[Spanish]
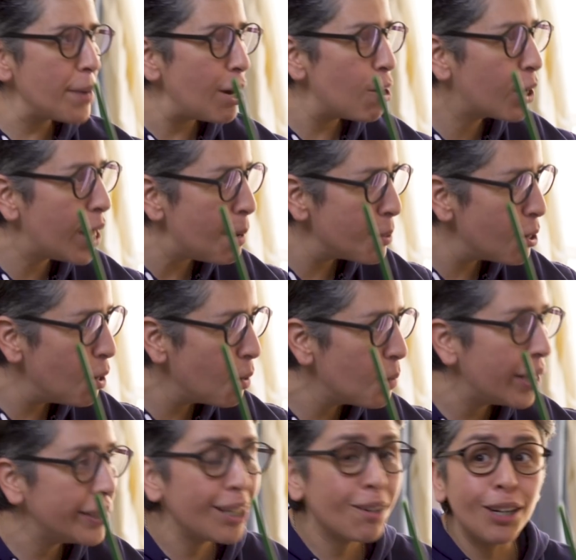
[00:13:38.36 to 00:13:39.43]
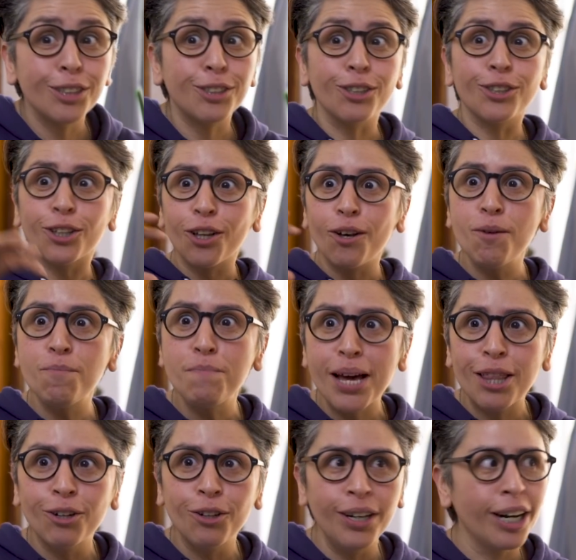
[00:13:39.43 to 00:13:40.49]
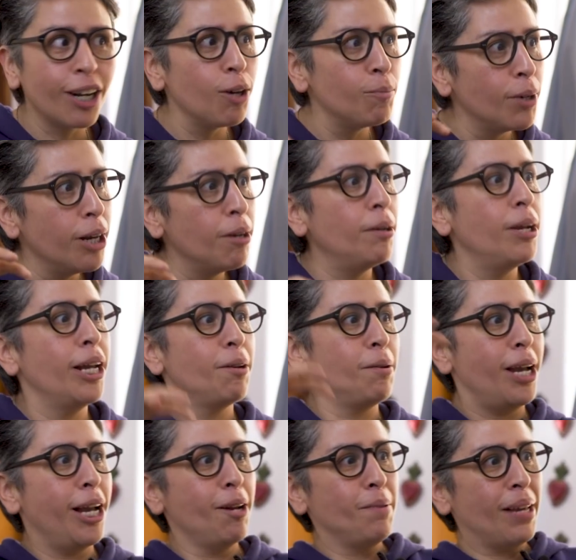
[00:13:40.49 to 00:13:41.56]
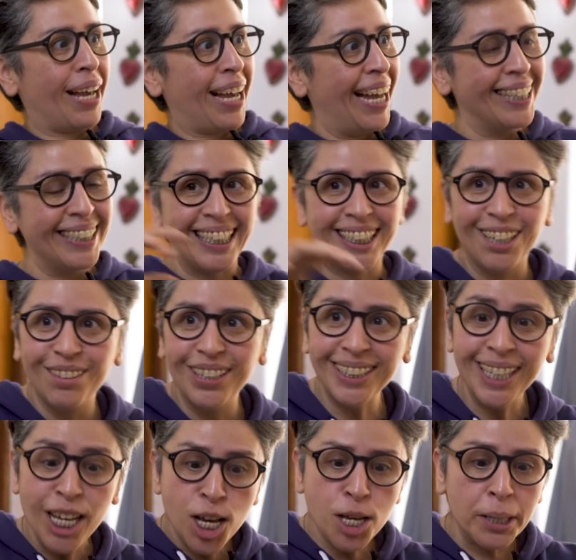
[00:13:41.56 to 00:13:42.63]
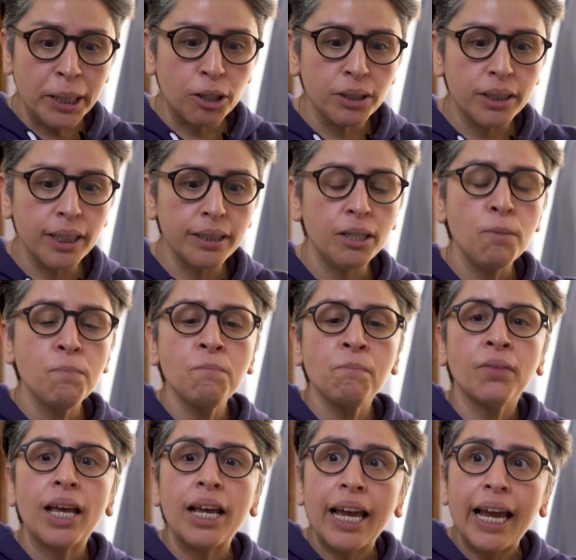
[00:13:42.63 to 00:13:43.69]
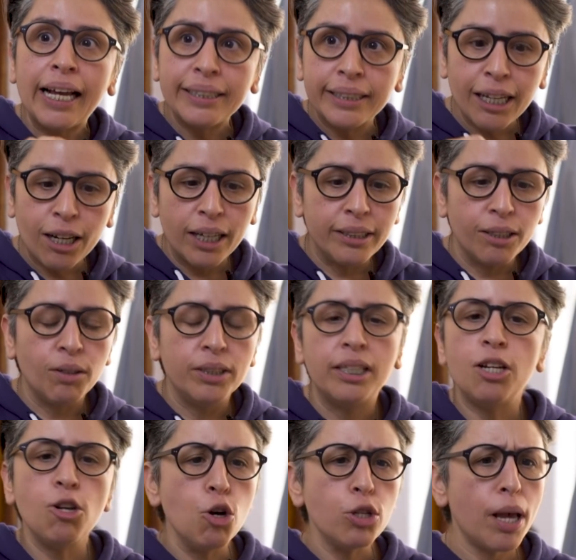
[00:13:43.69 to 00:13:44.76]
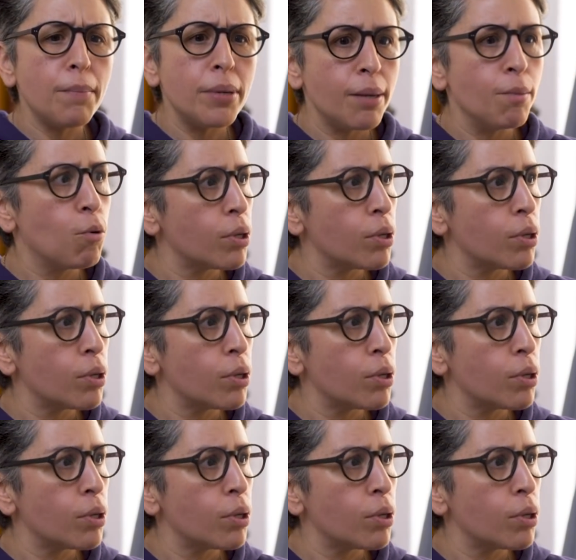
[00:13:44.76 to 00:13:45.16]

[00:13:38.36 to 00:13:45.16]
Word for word: Pero cabrón, güey. Este güey nos contó todo el pedo, el, como el, el, el behind, ya sabes. Y entonces este, este güey dice, no, es que a mí se me